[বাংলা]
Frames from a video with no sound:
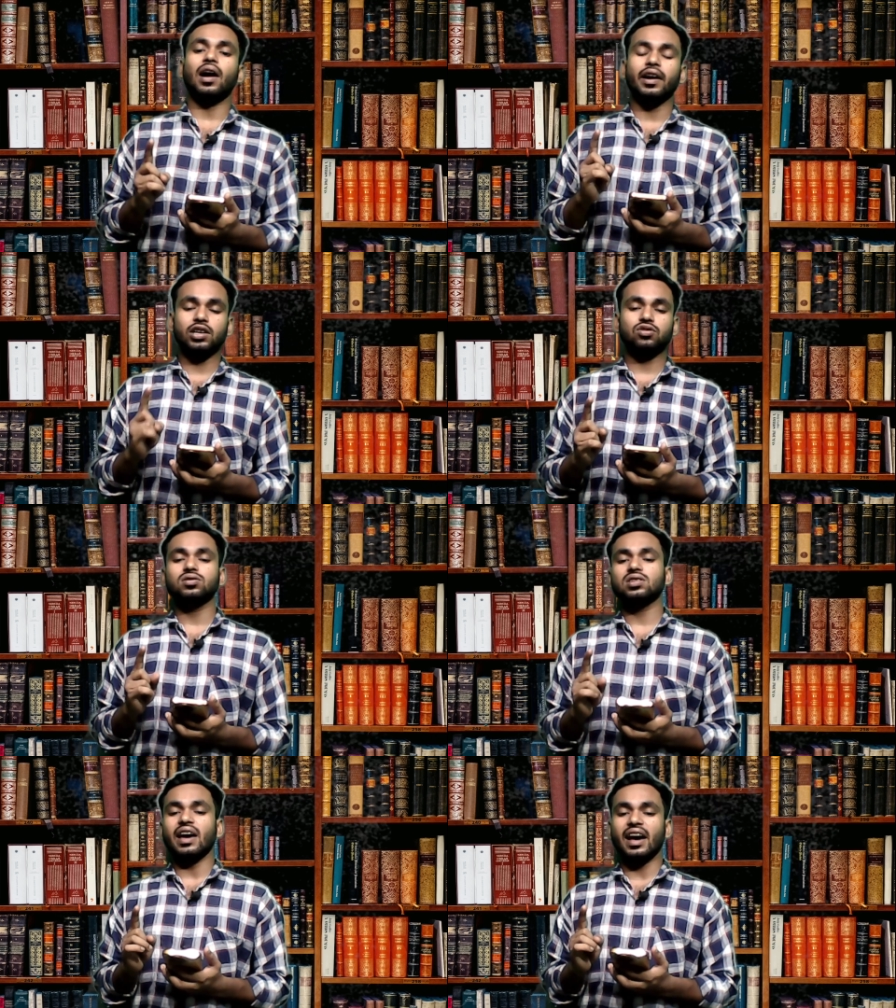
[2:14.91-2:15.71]
আরেকজন
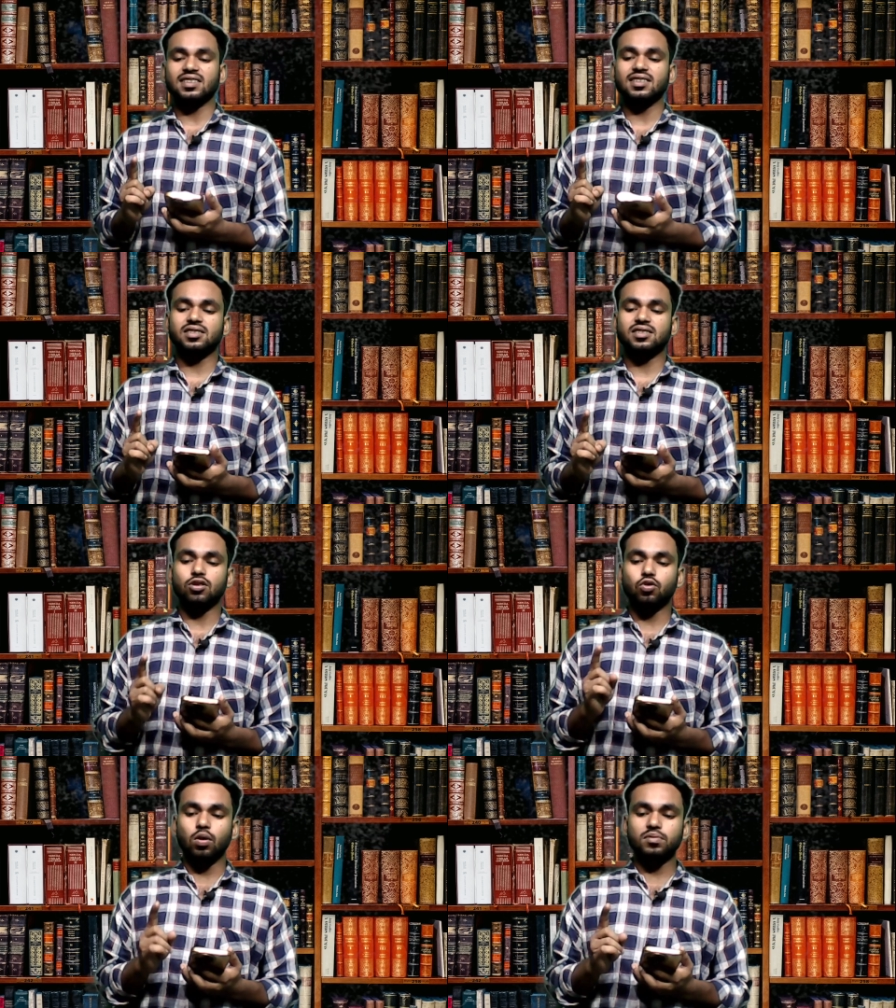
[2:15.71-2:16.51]
যিনি অ্যাসিস্ট্যান্ট
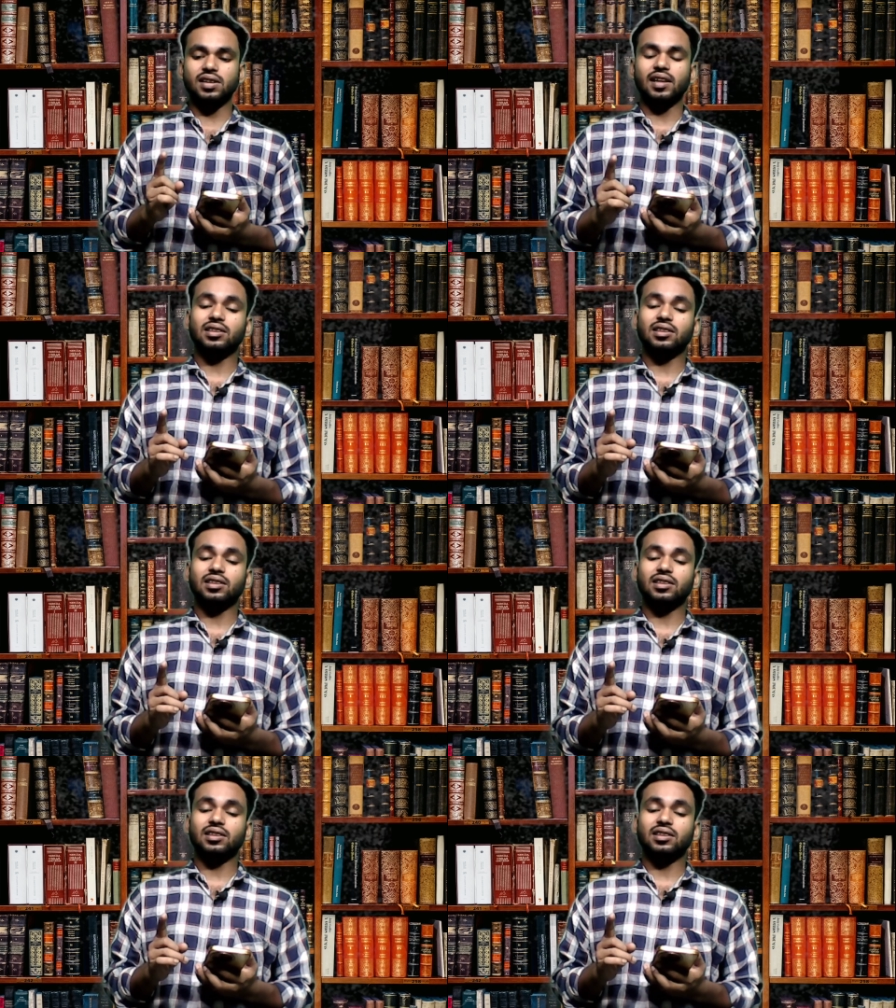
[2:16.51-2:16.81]
ডোম ছিলেন